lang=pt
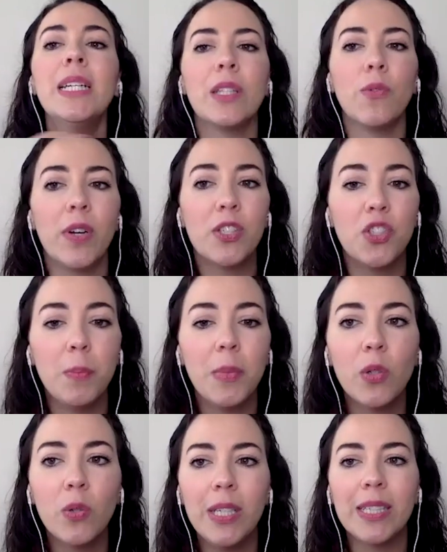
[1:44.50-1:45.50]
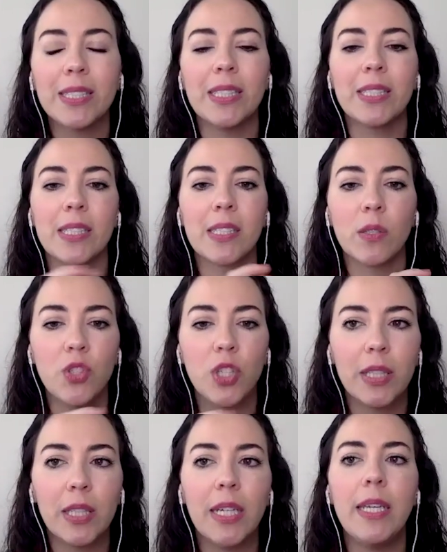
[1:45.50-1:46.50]
Então vai diminuir a sensação de
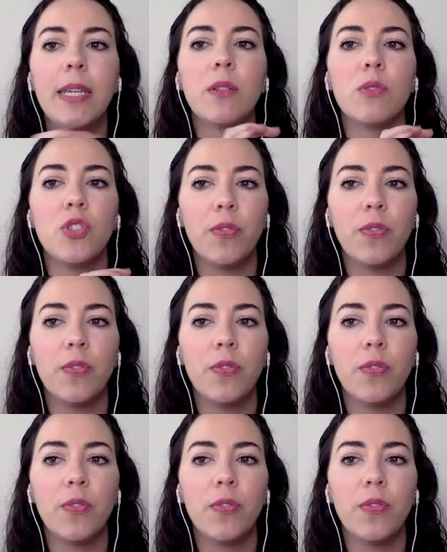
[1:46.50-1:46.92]
atrito,